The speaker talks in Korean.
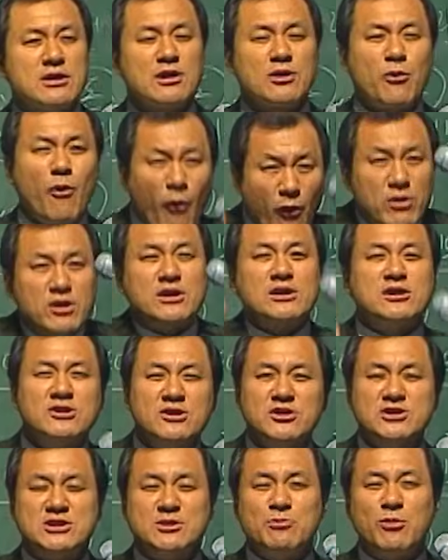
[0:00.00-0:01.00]
꼭
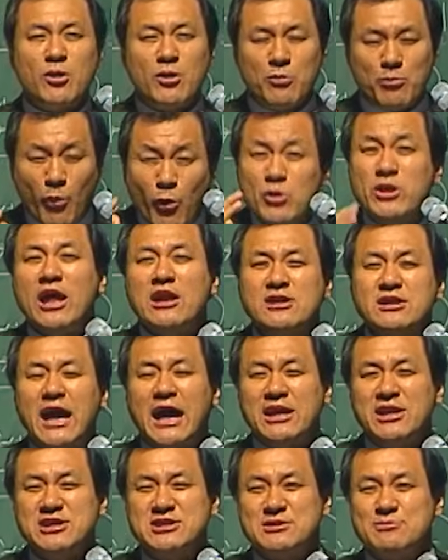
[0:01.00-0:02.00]
그것이 뭐 모델은
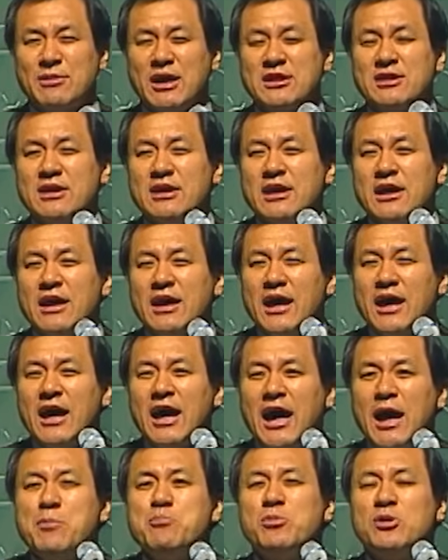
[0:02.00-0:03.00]
아니지만
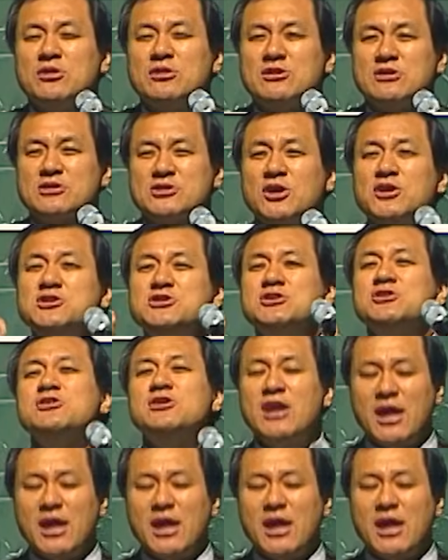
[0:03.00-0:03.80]
한번 선정을